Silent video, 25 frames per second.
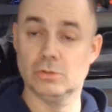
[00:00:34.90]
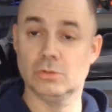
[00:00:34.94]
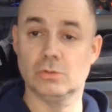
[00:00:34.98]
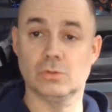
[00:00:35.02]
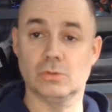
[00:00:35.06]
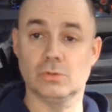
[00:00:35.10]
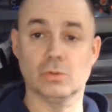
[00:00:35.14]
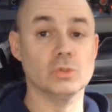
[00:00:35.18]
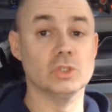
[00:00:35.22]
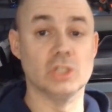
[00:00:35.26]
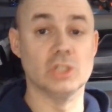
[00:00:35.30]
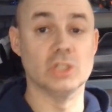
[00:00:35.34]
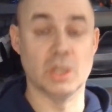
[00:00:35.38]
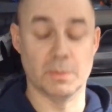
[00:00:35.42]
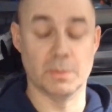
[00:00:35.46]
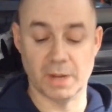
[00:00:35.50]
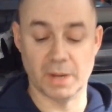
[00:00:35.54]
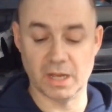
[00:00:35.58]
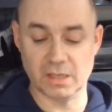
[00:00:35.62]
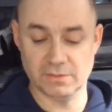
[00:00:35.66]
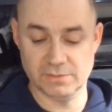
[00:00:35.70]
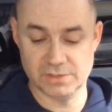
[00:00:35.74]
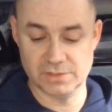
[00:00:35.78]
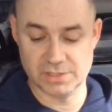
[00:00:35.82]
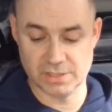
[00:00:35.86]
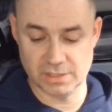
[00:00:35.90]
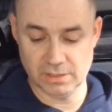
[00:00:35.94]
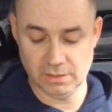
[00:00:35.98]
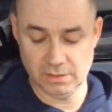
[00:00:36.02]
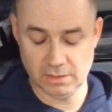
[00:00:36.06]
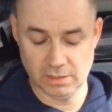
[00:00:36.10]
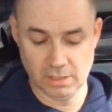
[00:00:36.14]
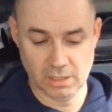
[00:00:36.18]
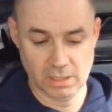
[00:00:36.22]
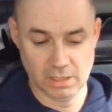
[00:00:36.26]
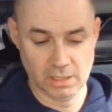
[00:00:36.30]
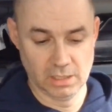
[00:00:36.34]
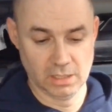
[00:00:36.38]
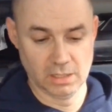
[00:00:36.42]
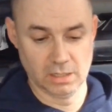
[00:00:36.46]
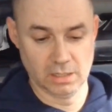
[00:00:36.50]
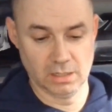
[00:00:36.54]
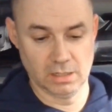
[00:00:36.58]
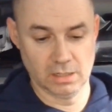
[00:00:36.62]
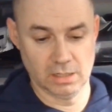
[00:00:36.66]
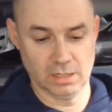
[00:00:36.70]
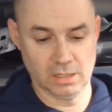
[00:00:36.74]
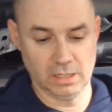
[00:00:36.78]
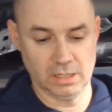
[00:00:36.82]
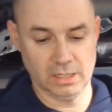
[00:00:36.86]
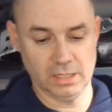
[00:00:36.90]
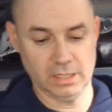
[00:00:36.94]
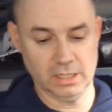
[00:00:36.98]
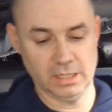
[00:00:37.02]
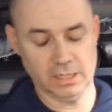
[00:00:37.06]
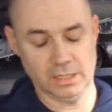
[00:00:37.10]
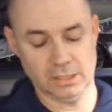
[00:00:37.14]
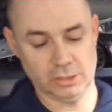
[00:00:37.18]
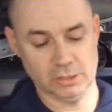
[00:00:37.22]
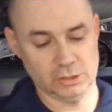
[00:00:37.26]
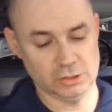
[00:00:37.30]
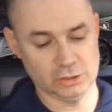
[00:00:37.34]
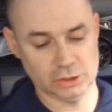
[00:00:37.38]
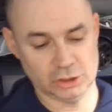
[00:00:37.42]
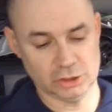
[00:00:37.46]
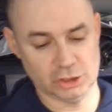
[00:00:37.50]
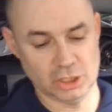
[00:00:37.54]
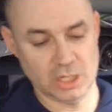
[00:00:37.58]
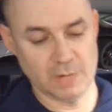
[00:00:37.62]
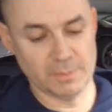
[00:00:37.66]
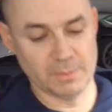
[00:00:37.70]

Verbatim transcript: donc je ne l'ai pas révisé et je l'ai